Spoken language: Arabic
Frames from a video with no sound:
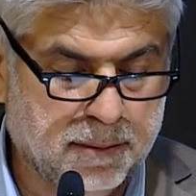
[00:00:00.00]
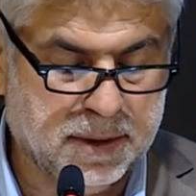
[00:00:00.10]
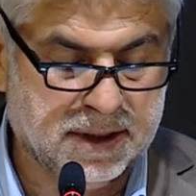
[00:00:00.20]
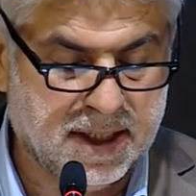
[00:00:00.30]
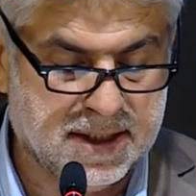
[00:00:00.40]

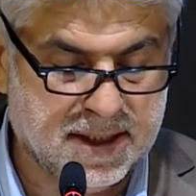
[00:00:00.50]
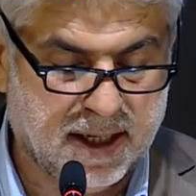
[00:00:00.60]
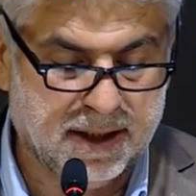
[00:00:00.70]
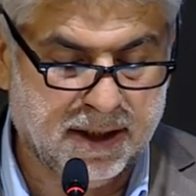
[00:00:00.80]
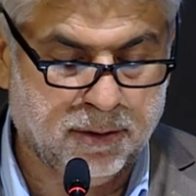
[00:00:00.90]
من
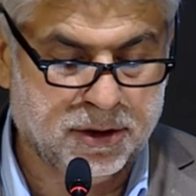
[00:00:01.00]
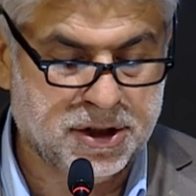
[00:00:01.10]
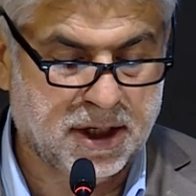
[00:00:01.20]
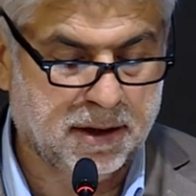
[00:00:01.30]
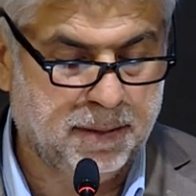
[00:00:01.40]
تنزانيا
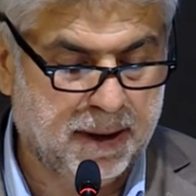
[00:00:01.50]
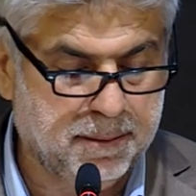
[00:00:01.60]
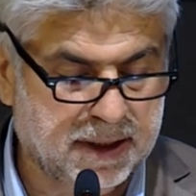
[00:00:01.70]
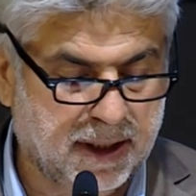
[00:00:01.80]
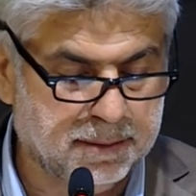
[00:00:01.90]
والشيخ
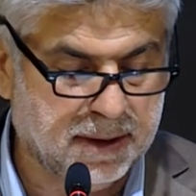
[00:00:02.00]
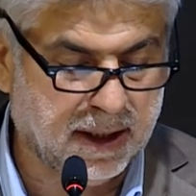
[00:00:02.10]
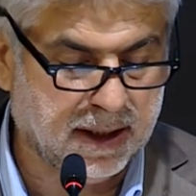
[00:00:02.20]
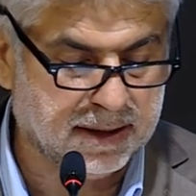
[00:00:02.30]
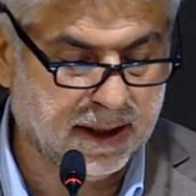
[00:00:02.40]
محمد عبد
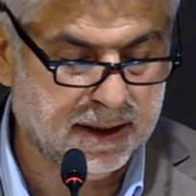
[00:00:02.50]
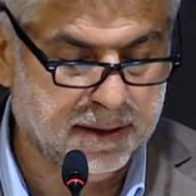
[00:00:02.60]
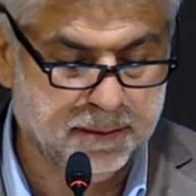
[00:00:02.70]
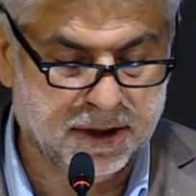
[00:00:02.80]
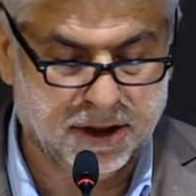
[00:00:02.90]
الله
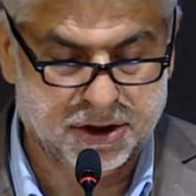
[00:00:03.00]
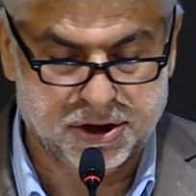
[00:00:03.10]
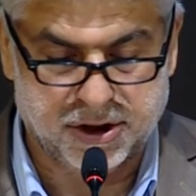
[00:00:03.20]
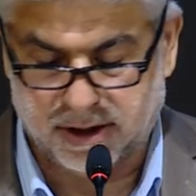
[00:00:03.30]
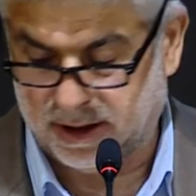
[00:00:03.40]
الطيب من
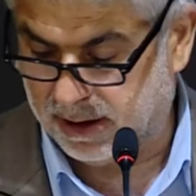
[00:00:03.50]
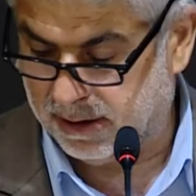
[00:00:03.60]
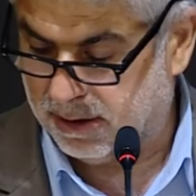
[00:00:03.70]
نيجيريا